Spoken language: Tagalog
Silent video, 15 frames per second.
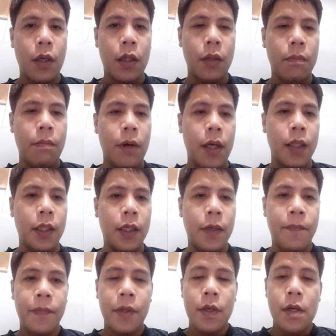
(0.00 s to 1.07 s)
Gianni Bani.
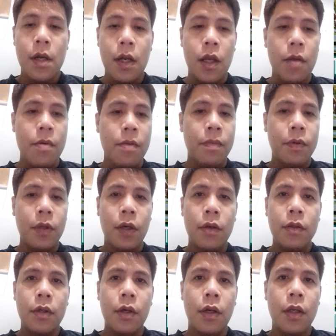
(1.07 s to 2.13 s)
Libat po tayo
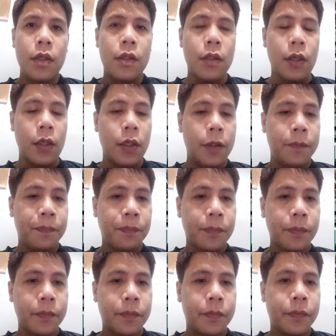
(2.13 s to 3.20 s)
sa race
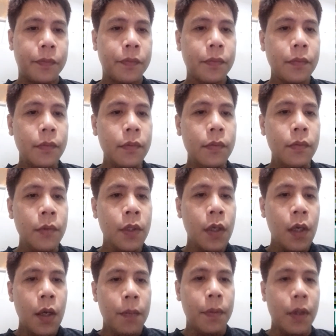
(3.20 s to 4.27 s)

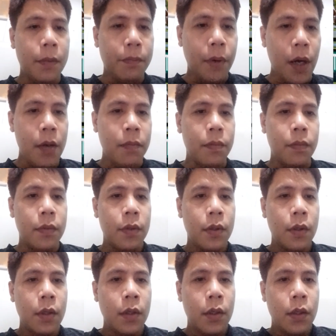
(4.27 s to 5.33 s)
3. Pick
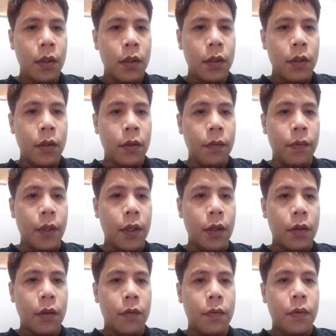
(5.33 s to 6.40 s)
5. Pero
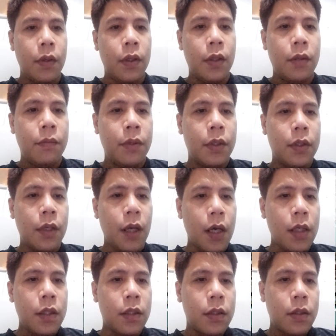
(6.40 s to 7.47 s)
Peracom rating beast
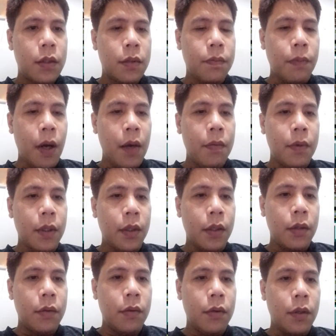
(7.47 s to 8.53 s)
class 5
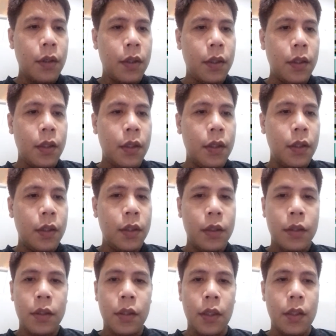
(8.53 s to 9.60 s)
category
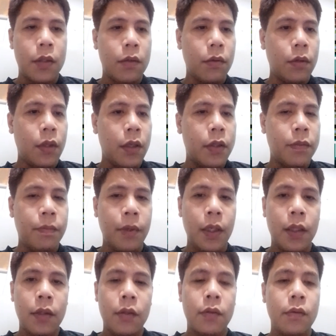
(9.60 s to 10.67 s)
6 to T
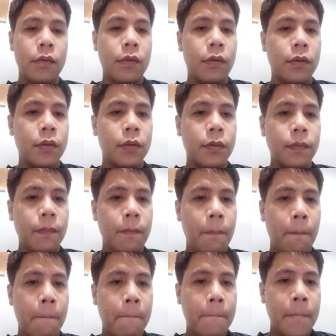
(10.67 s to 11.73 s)
split. Okay.
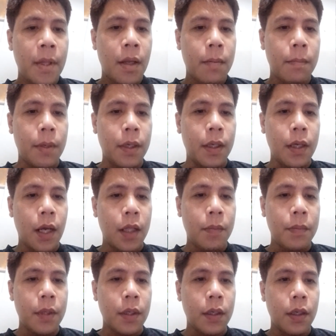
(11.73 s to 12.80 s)
May
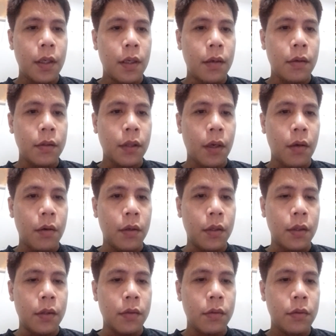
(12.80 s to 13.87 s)
anim na kailahok tayo
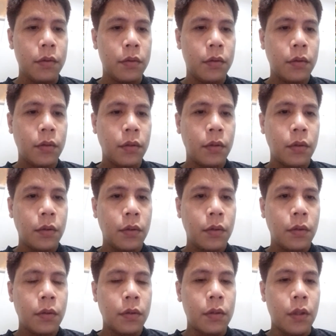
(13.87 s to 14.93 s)
rito.
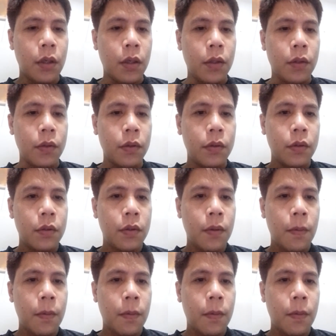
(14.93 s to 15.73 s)
Ayun.